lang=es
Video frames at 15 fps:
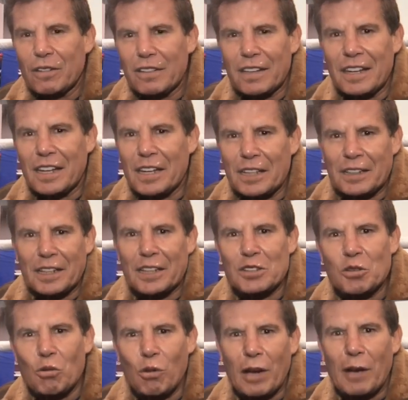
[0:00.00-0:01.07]
quieres, que te hice
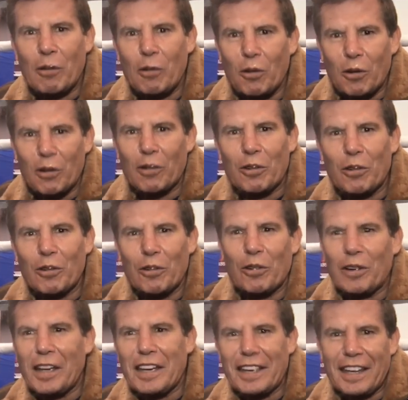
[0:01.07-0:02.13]
un huevo
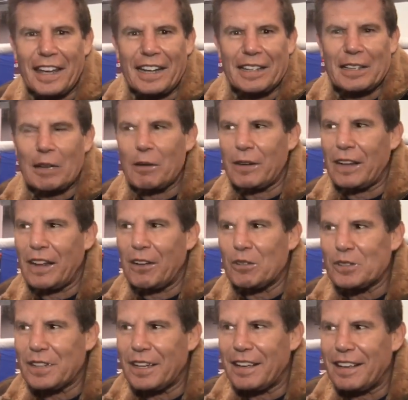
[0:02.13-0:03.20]
qué quieres, la verdad? O
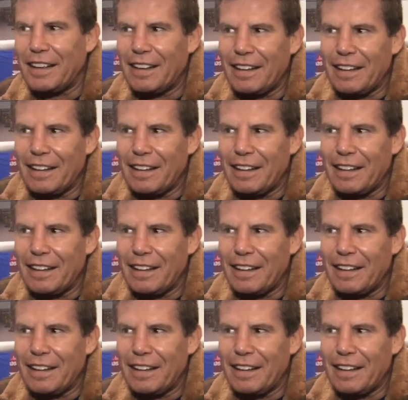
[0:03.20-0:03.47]
sea,